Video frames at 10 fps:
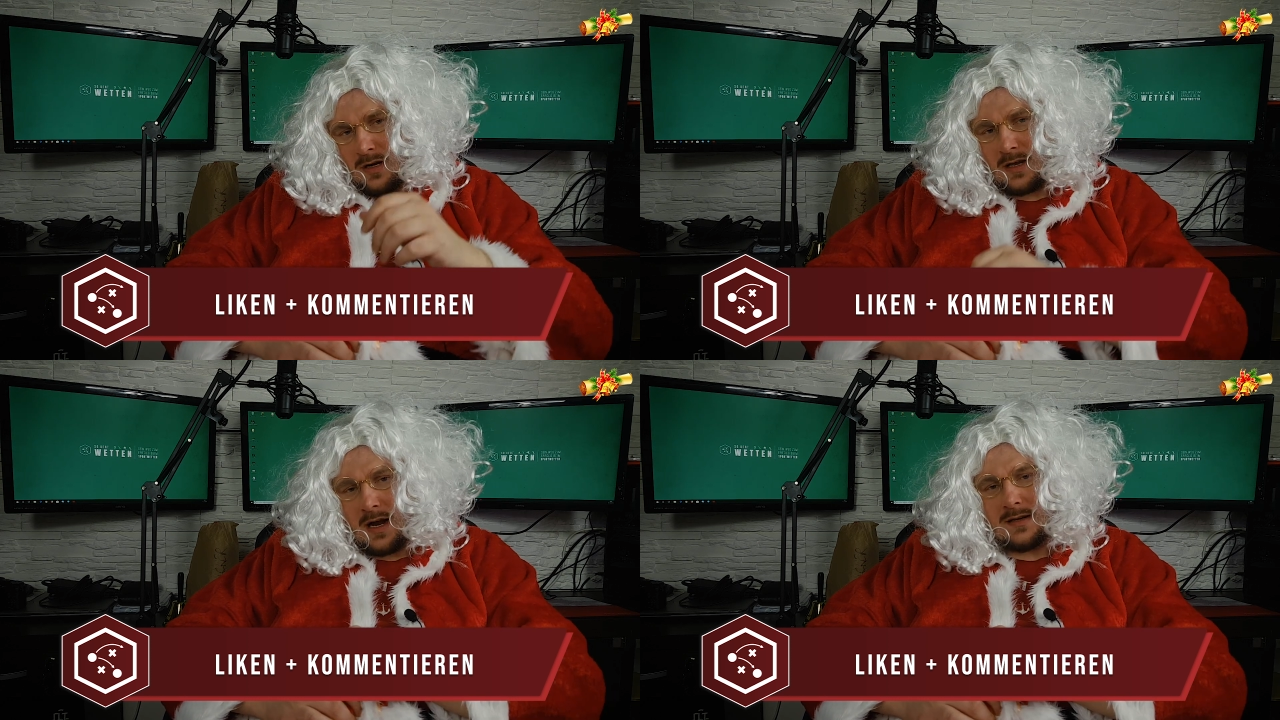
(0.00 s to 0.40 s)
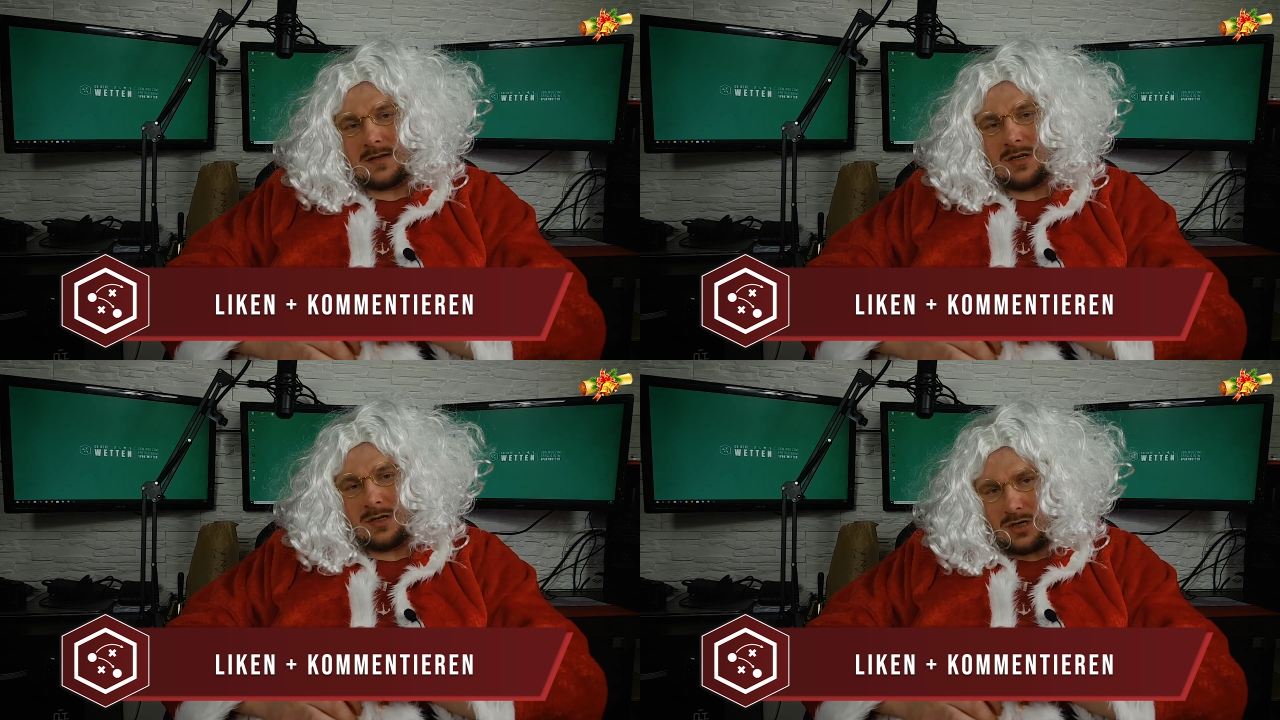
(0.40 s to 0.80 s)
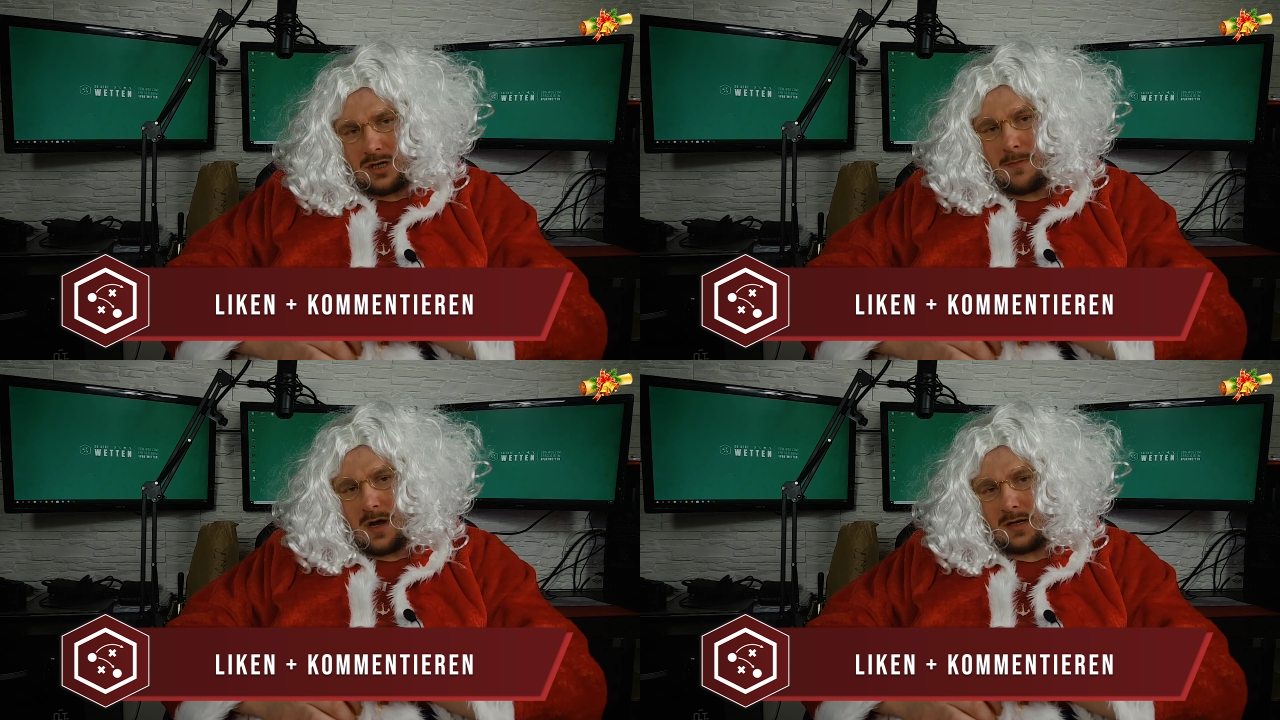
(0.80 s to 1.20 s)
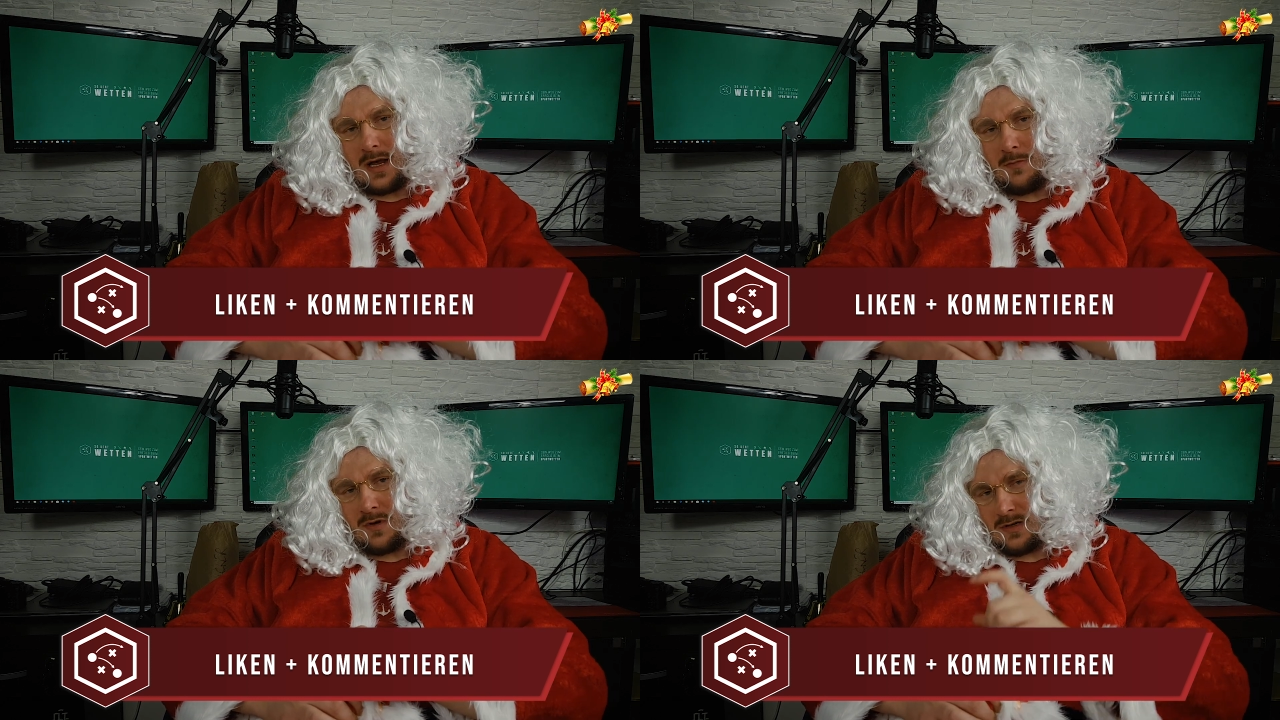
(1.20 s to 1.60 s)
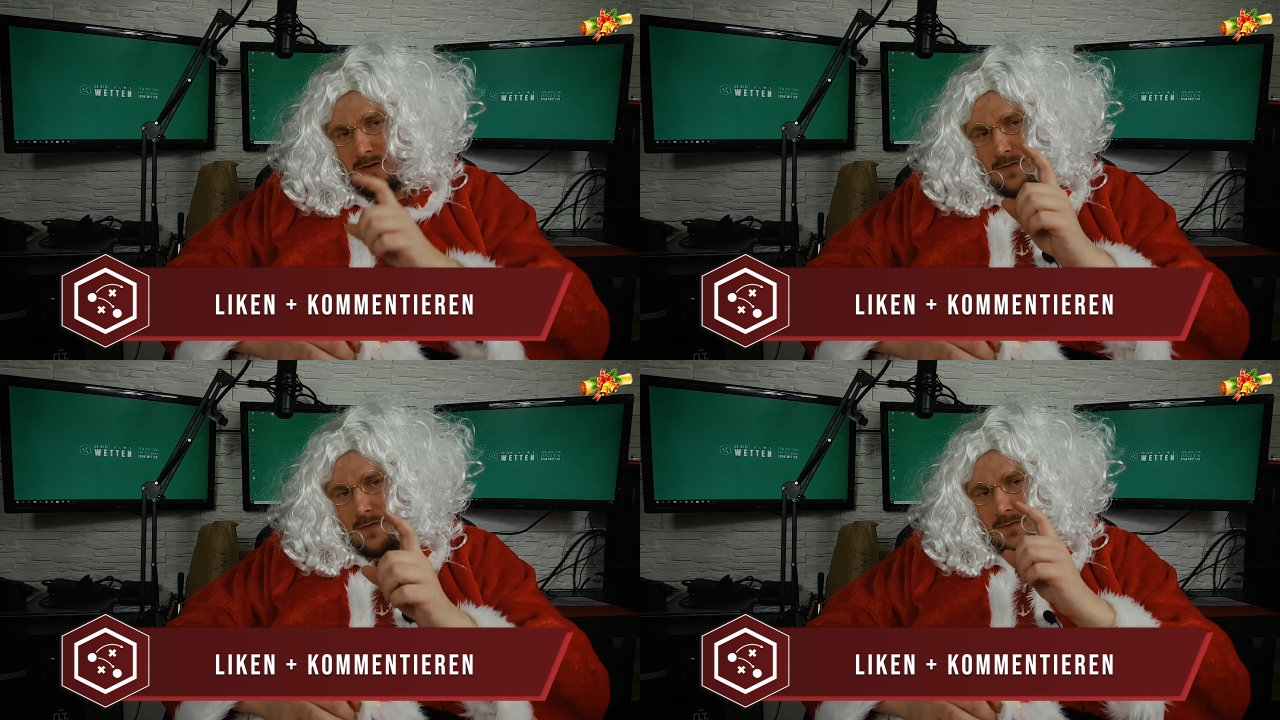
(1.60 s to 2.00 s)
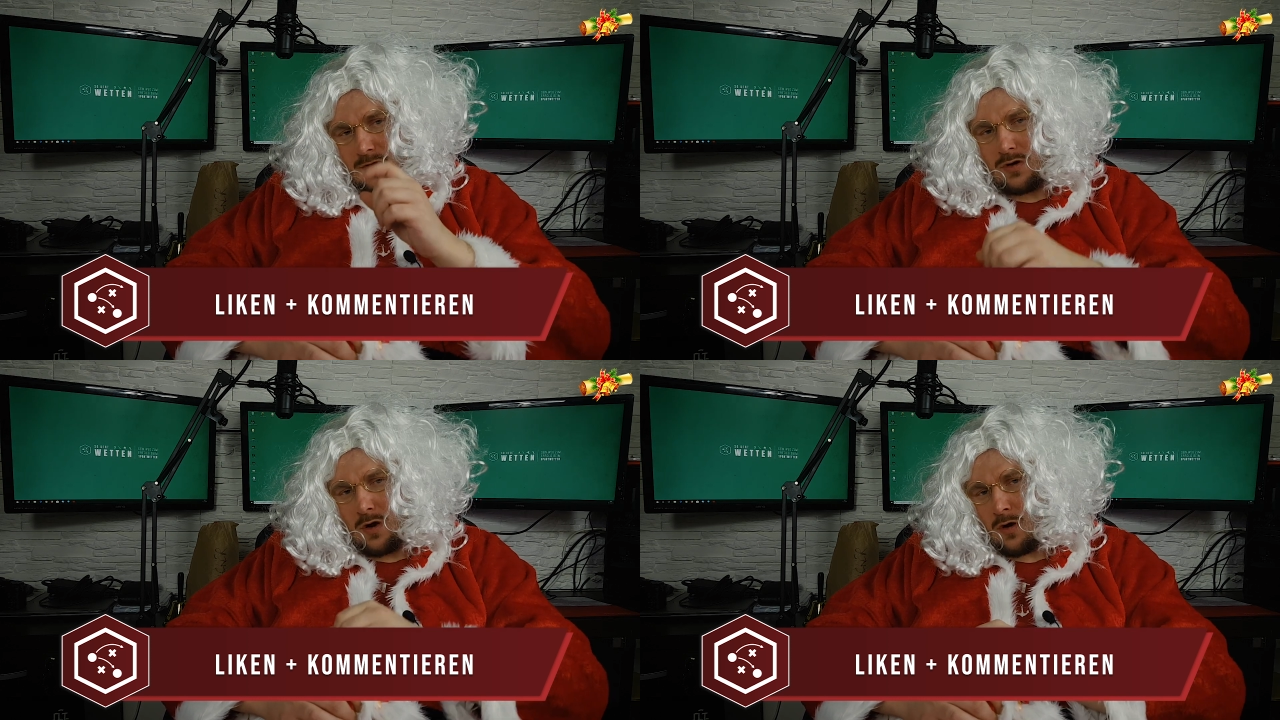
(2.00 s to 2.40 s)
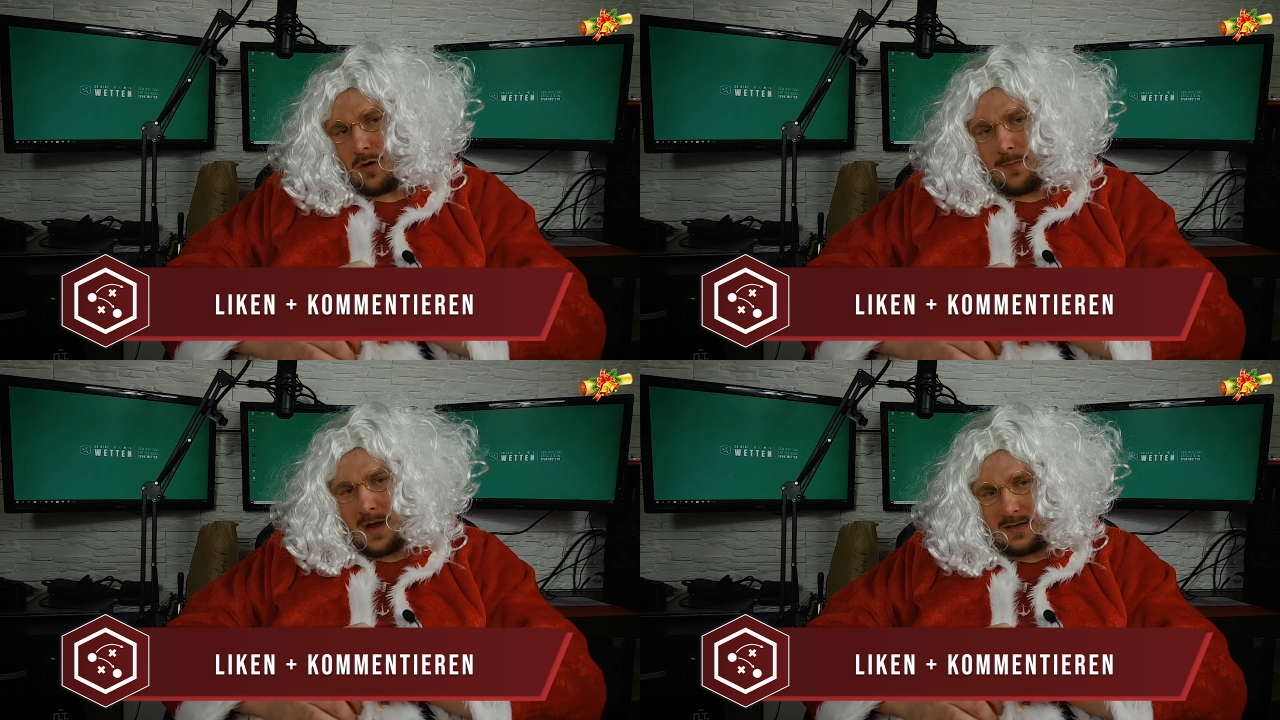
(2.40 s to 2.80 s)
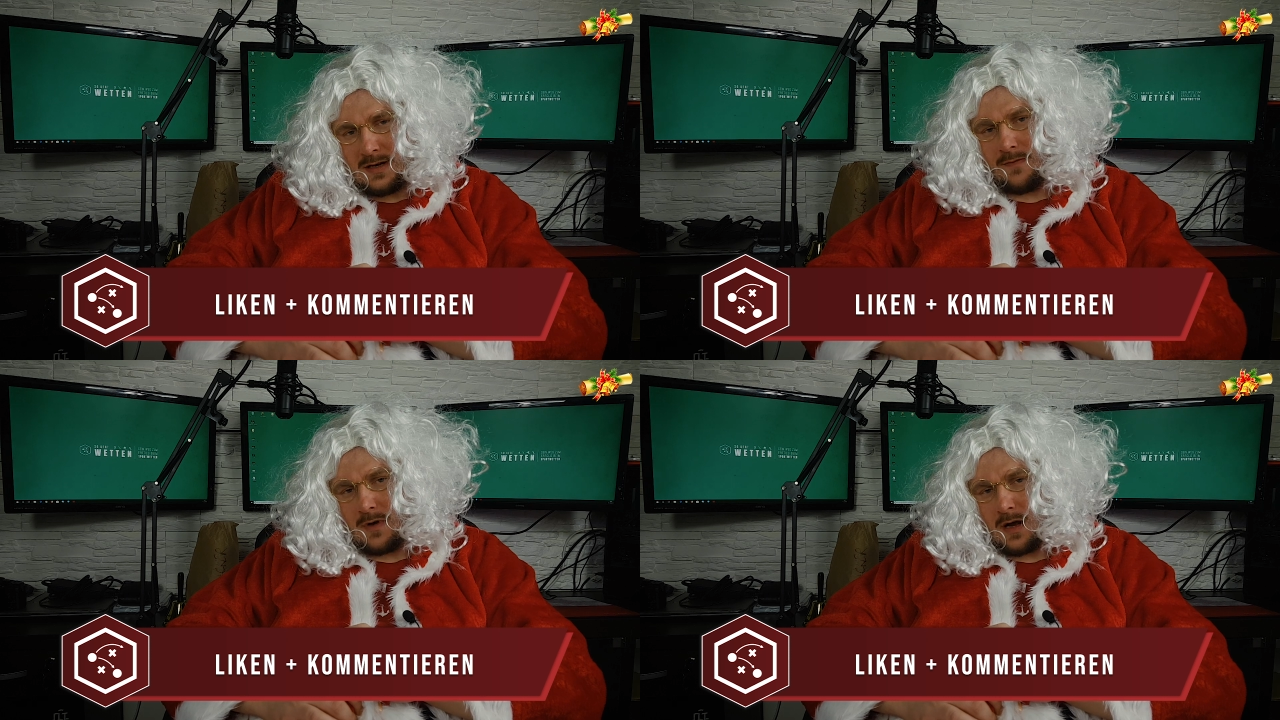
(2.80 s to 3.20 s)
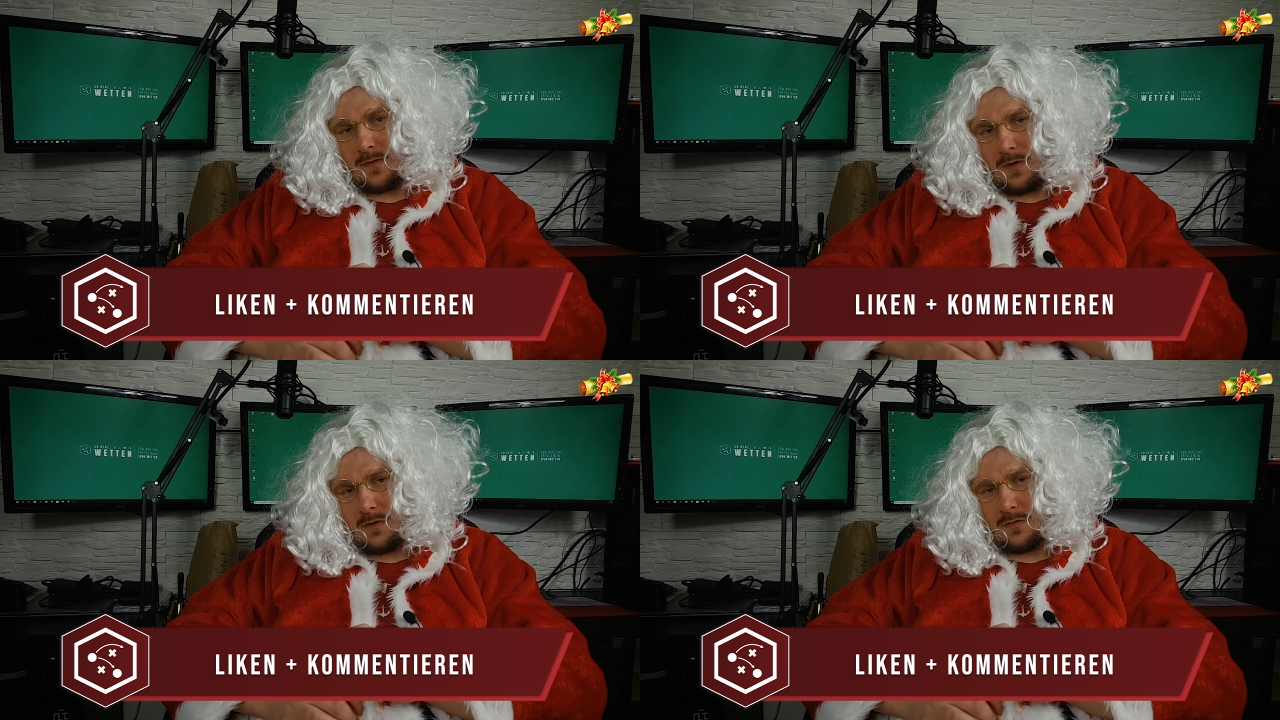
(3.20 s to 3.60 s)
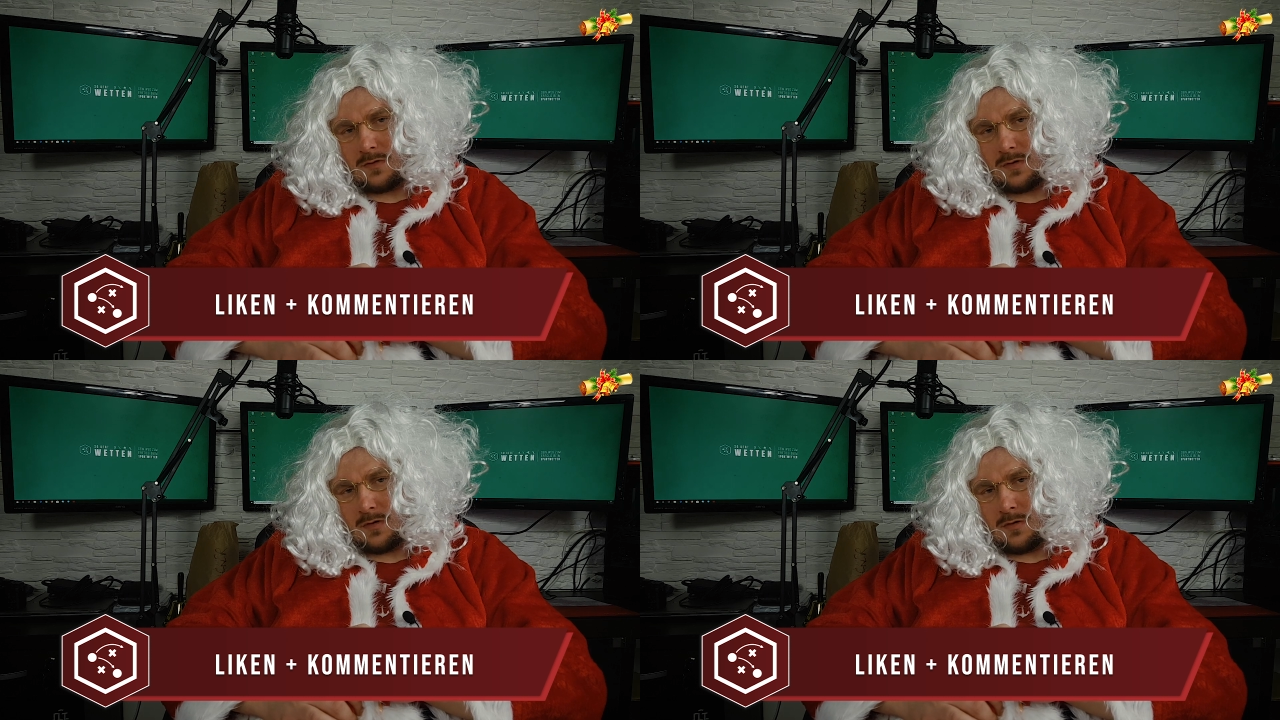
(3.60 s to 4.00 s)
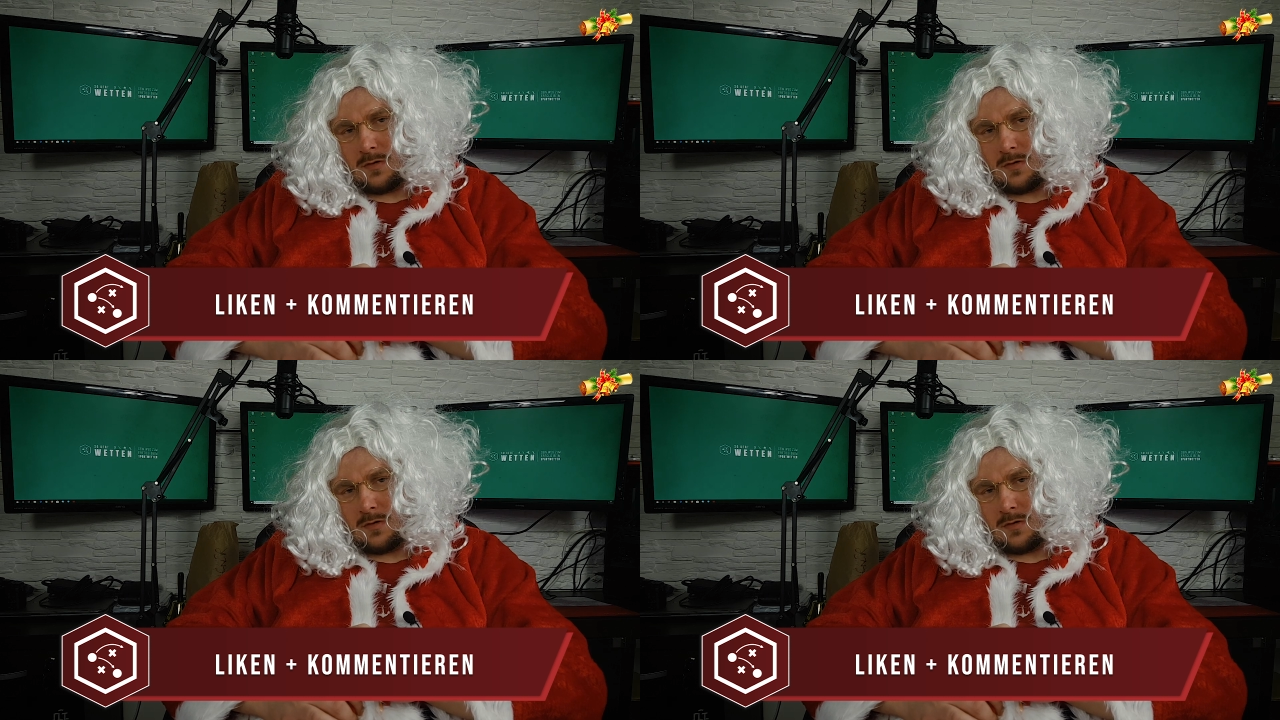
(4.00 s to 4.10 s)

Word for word: die das alles richtig gemacht haben, diese 50 Euro Pay Safeguard verlost.